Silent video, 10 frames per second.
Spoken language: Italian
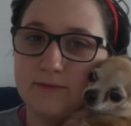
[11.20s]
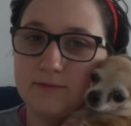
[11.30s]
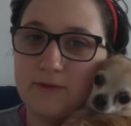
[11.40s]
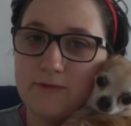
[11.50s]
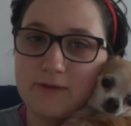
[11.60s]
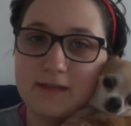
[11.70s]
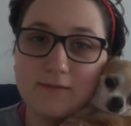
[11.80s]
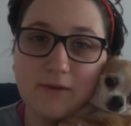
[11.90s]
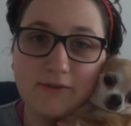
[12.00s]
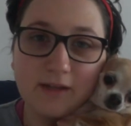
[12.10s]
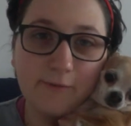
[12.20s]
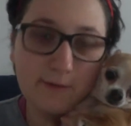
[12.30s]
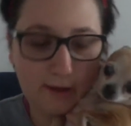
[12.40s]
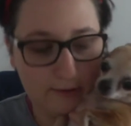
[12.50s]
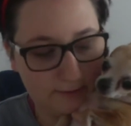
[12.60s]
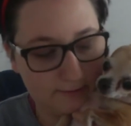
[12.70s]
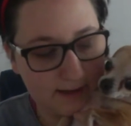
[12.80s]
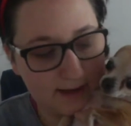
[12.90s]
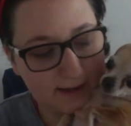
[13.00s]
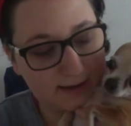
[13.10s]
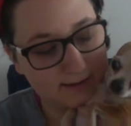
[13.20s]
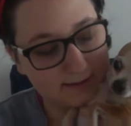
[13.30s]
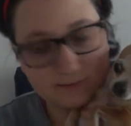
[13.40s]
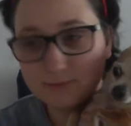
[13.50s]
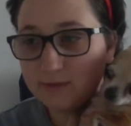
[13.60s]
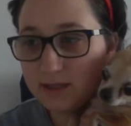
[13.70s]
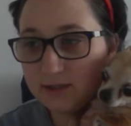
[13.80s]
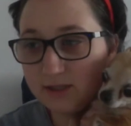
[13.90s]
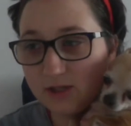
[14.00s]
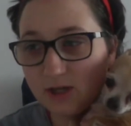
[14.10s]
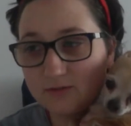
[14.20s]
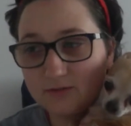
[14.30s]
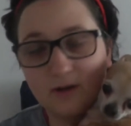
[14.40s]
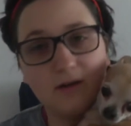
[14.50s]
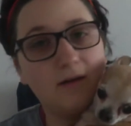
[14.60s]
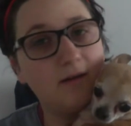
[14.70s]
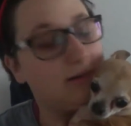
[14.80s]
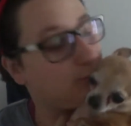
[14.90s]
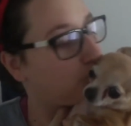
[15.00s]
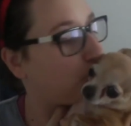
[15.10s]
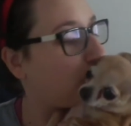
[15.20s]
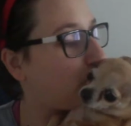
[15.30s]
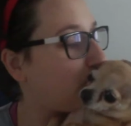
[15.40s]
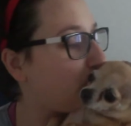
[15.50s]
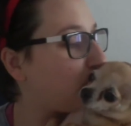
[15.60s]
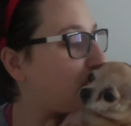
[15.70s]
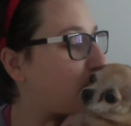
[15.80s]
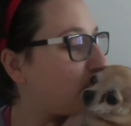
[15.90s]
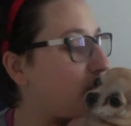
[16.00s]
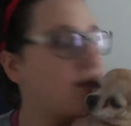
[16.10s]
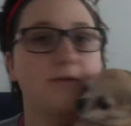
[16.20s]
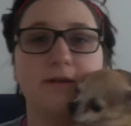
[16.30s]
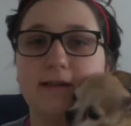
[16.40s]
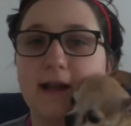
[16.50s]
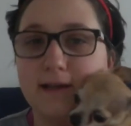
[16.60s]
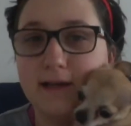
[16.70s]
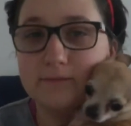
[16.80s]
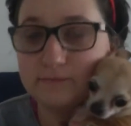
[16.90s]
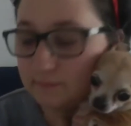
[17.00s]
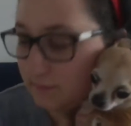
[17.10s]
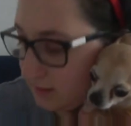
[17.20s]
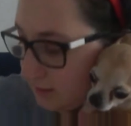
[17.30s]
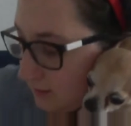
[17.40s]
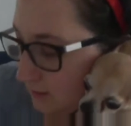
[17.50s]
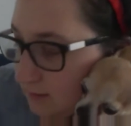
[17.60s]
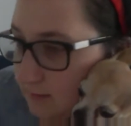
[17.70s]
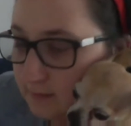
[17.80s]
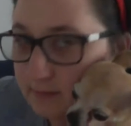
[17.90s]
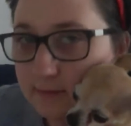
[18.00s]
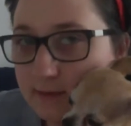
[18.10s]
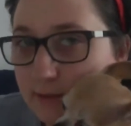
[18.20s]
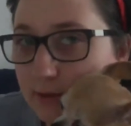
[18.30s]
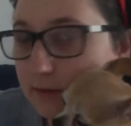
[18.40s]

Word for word: questo nuovissimo video vlogmas numero 18 mm, con l'Italia vieni